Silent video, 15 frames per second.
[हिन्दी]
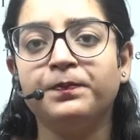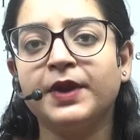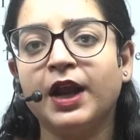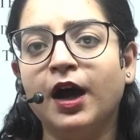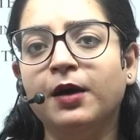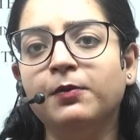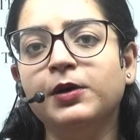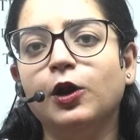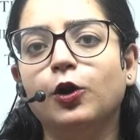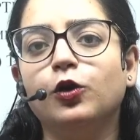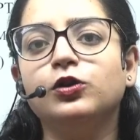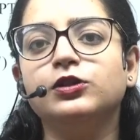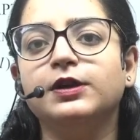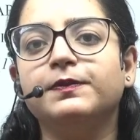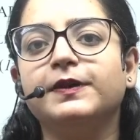हम
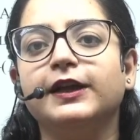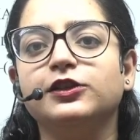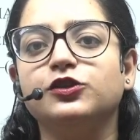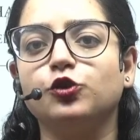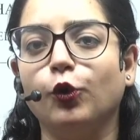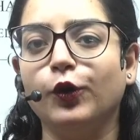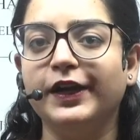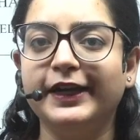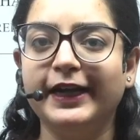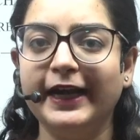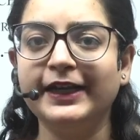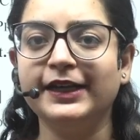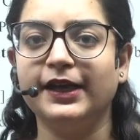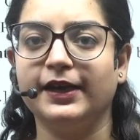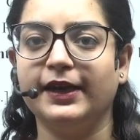लोग जब
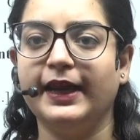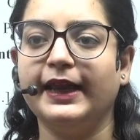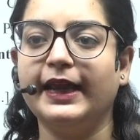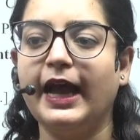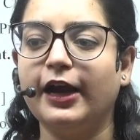कंसोलिडेट कर रहे हैं एक